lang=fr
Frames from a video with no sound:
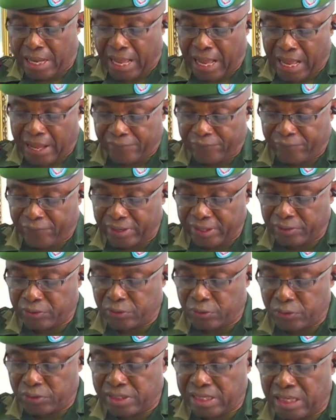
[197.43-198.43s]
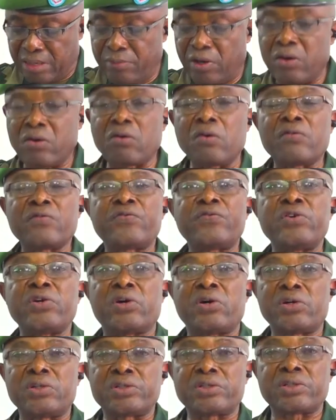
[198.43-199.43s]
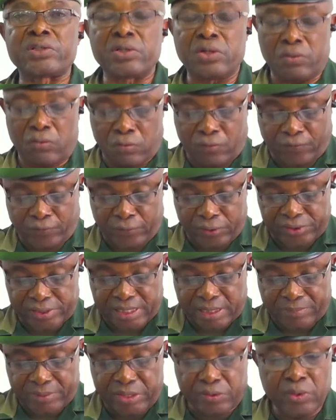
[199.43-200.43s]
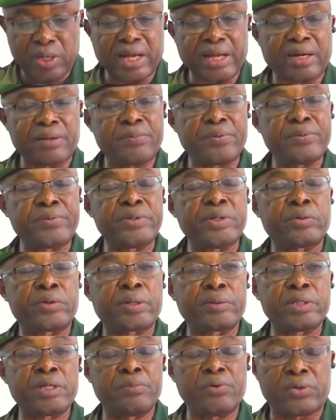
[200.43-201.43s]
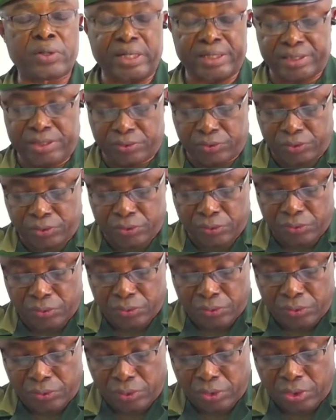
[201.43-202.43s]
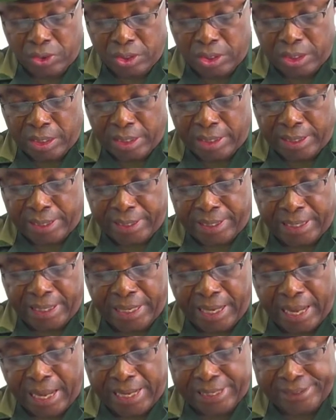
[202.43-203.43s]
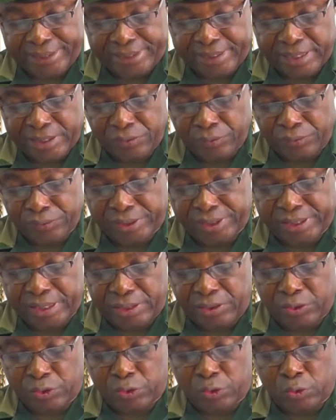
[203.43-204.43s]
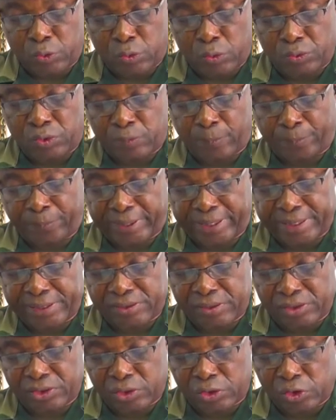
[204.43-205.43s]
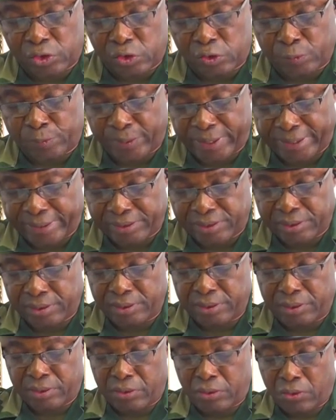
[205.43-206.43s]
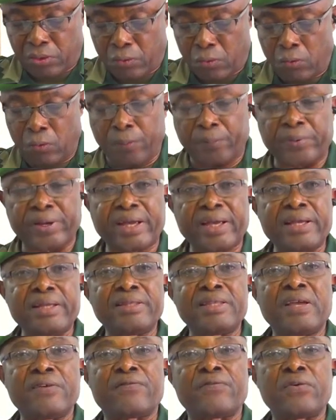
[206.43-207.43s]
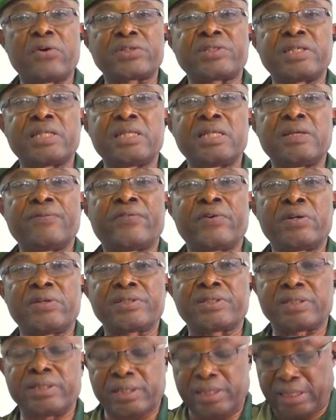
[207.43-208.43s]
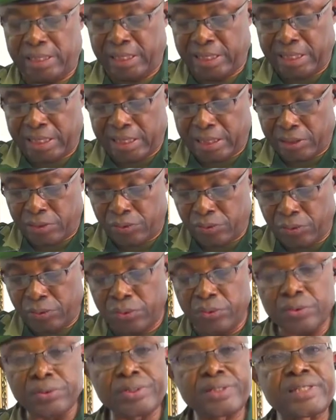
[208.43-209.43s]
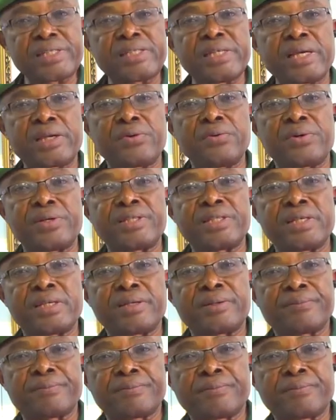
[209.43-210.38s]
à faire totalement confiance aux forces armées de la République démocratique du Congo et à dénoncer toute présence suspecte auprès des forces de défense et de sécurité.